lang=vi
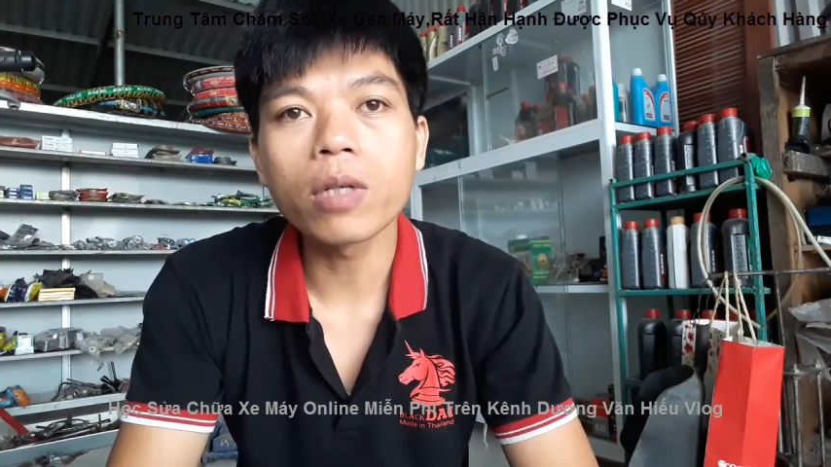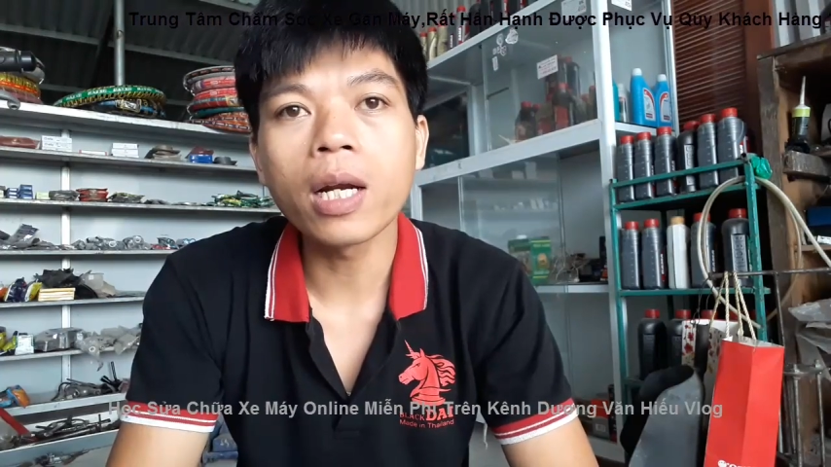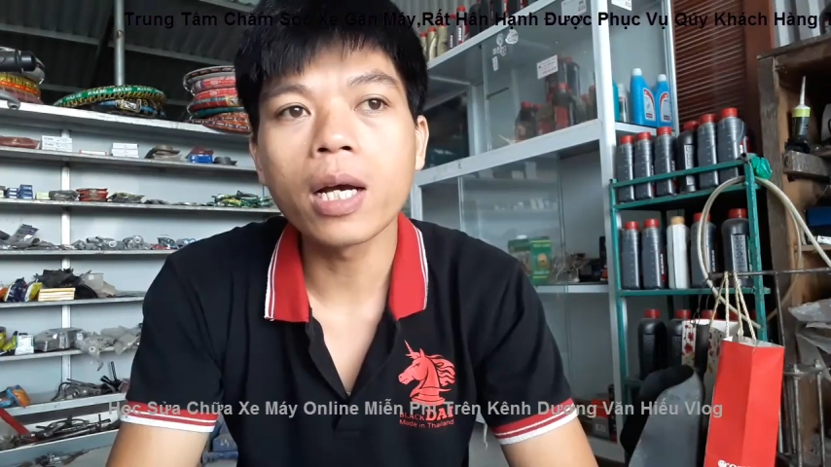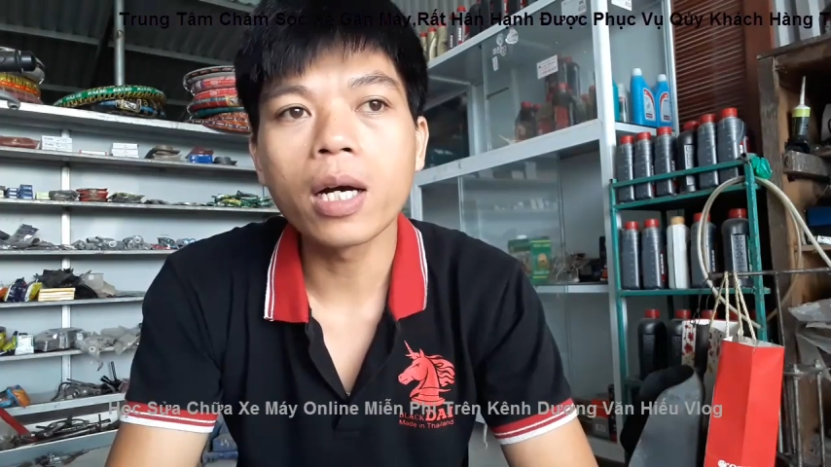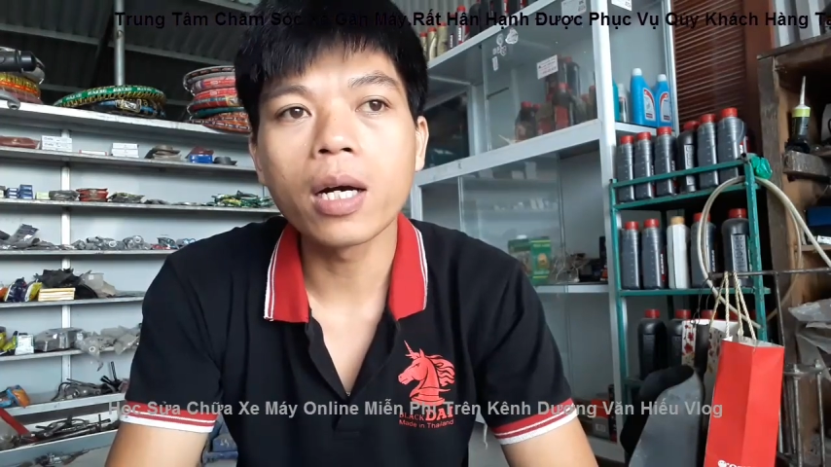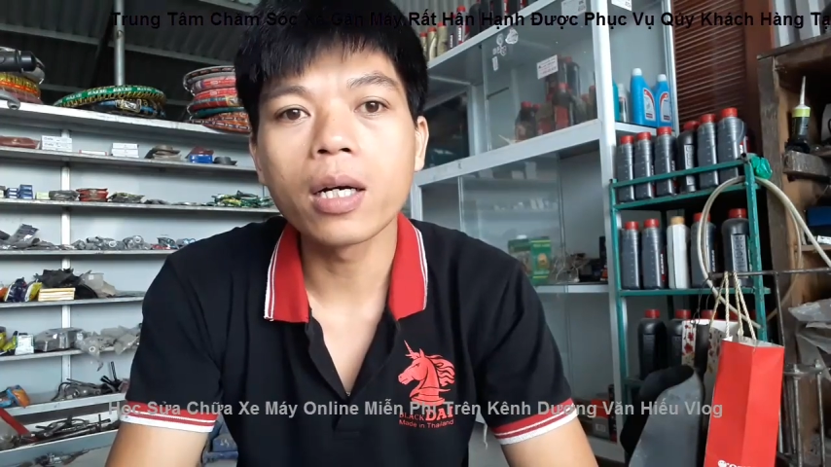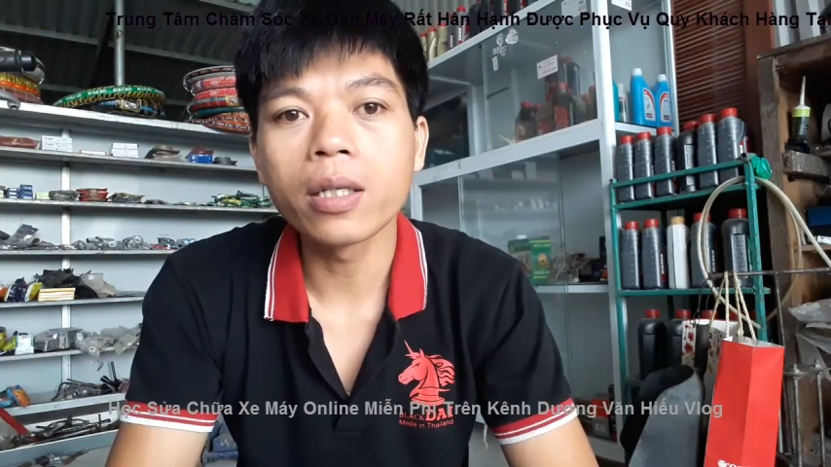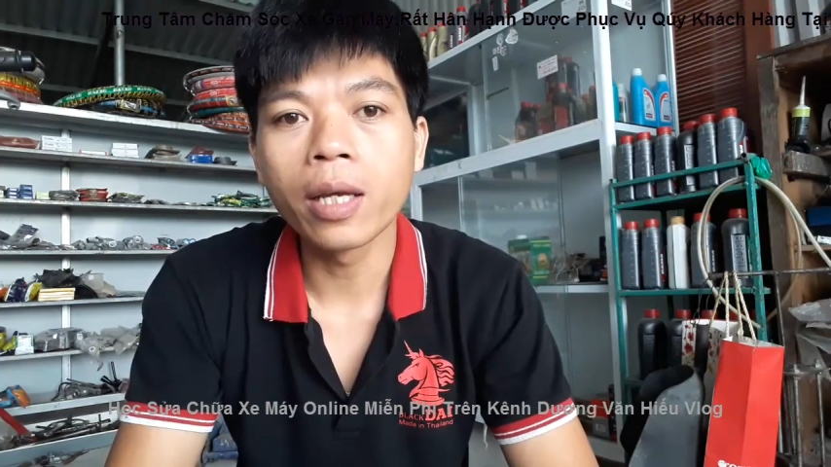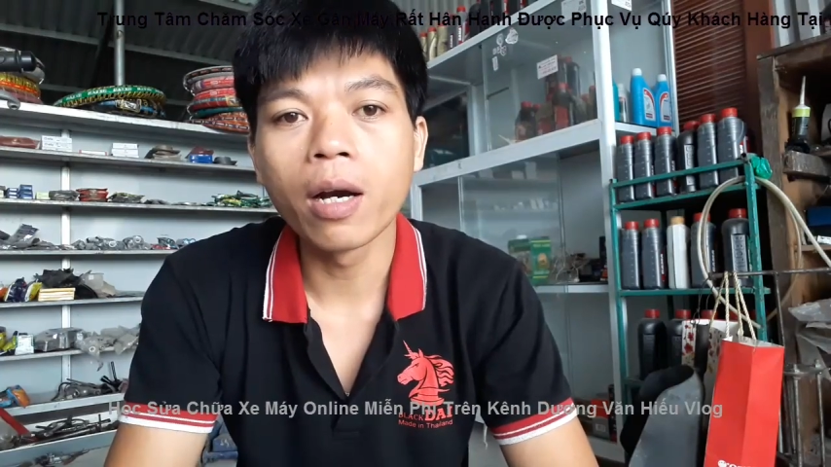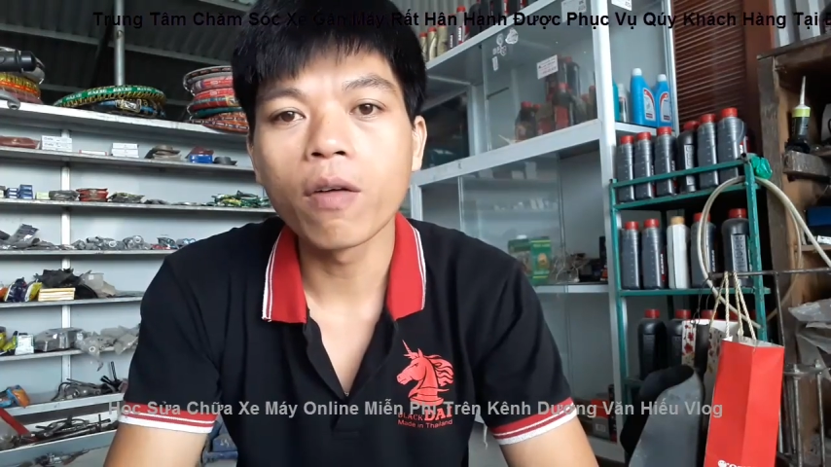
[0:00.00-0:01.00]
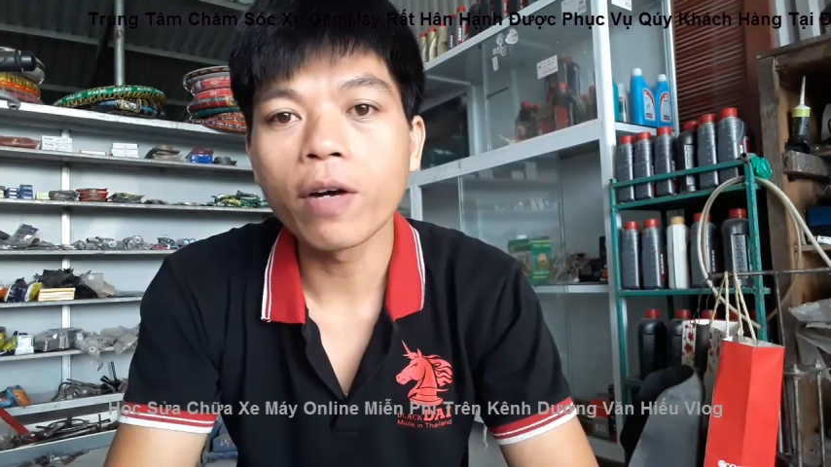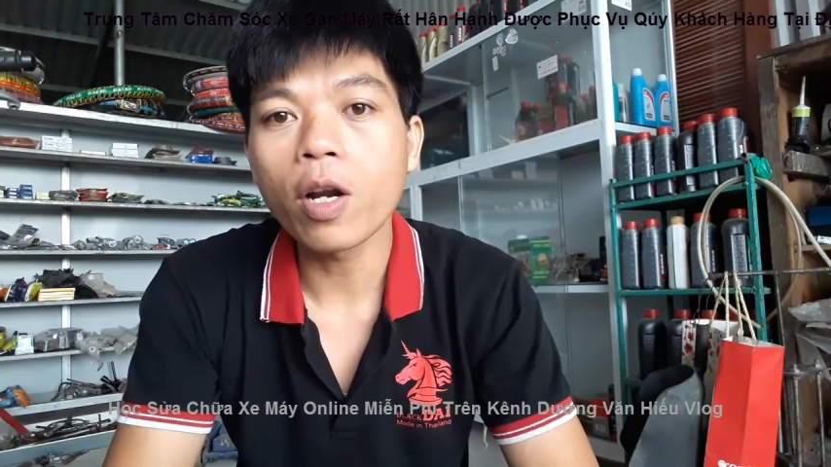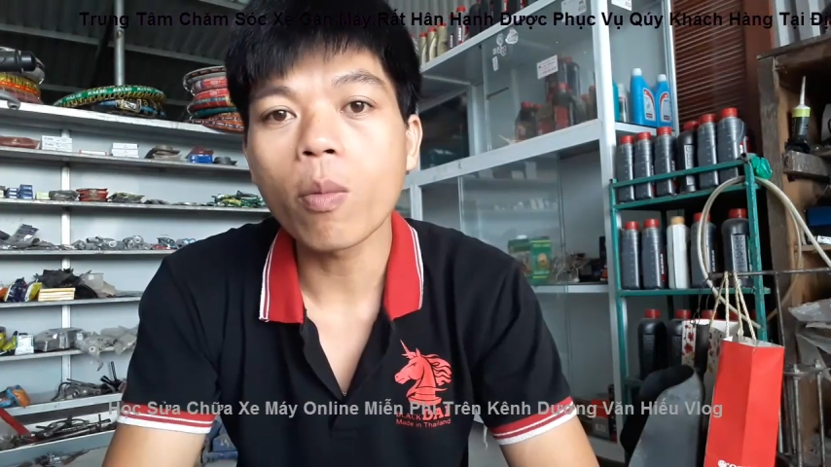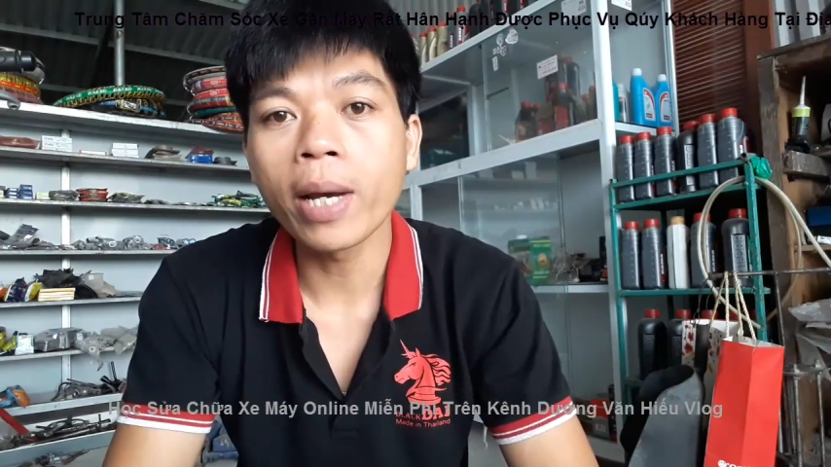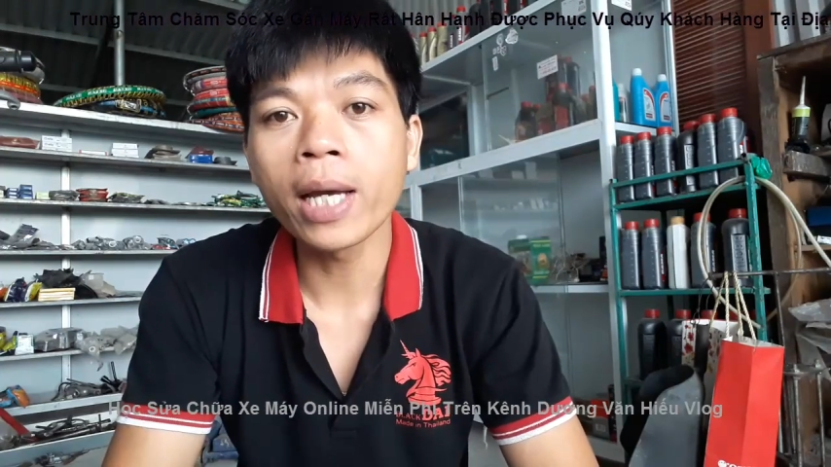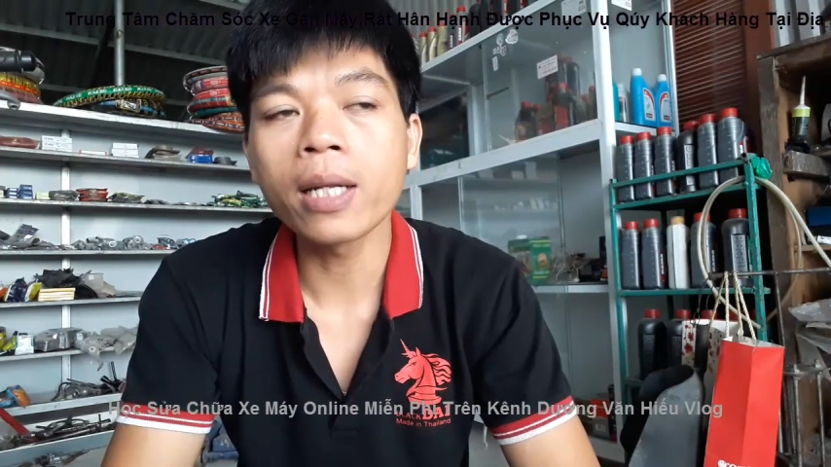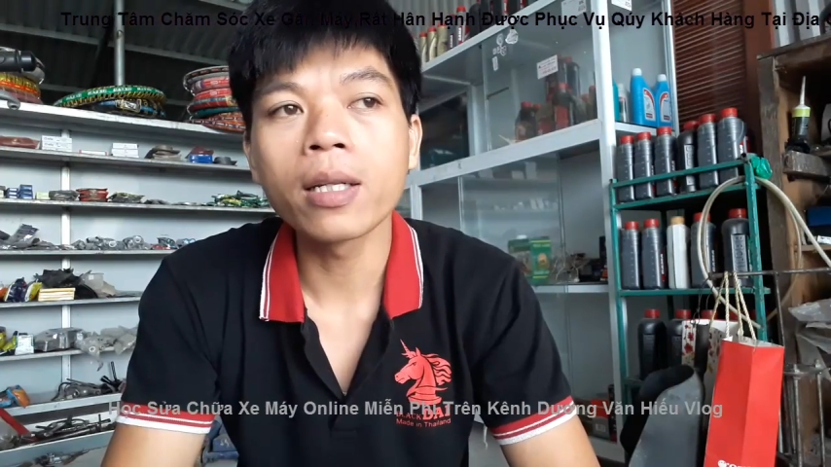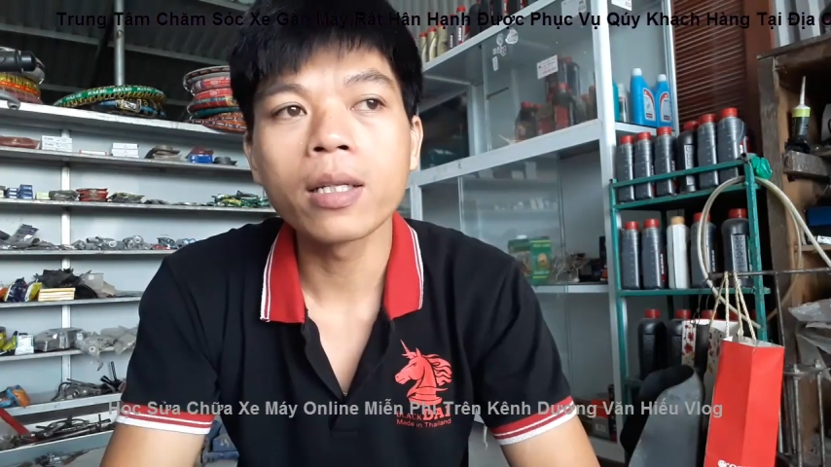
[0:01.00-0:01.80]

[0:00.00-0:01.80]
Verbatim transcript: rất là nhiều và đọc hết